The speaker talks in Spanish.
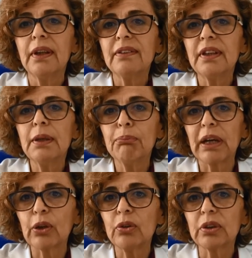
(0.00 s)
sin
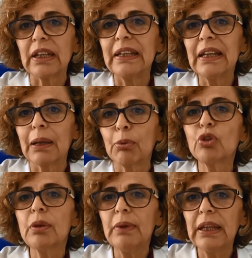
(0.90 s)
embargo tenía la
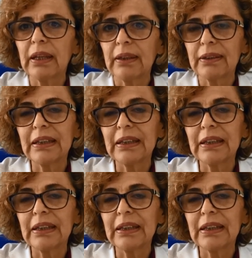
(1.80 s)
posibilidad